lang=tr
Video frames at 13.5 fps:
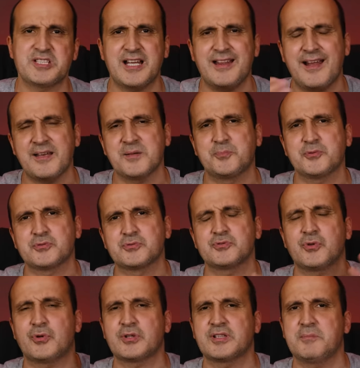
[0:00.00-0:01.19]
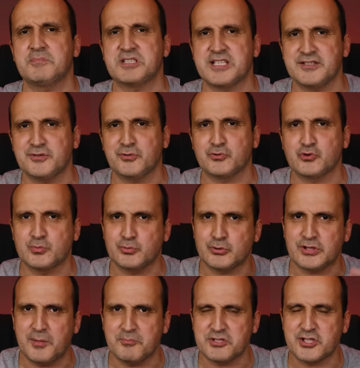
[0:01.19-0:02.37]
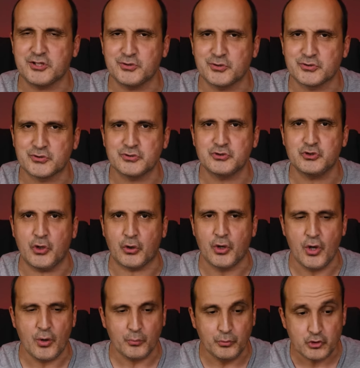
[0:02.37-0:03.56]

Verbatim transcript: bir şeyler yapıyorsunuz, oradan bir şey indiriyorsunuz, buradan bir şey indiriyorsunuz. Yok.